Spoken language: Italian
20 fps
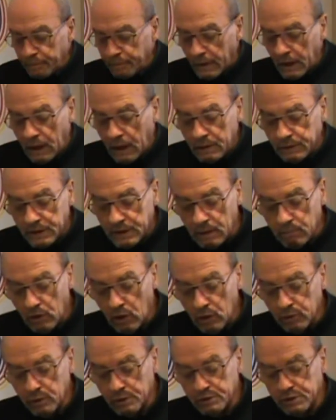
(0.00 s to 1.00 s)
e in tal
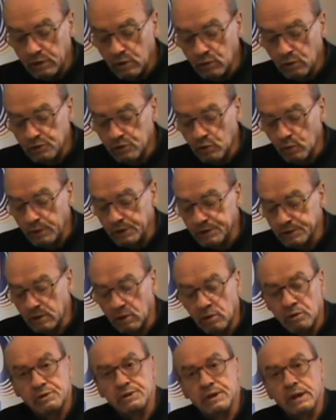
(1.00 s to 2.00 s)
modo si
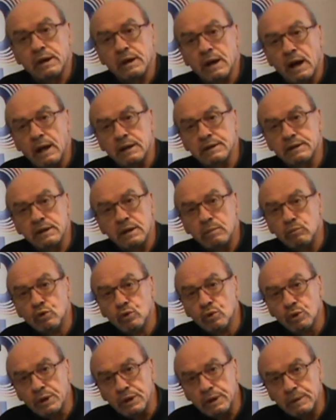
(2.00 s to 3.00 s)
costruiscono steccati e
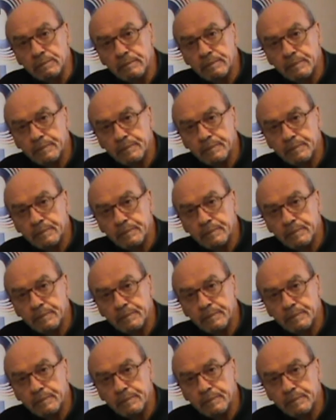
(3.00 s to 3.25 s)
muri.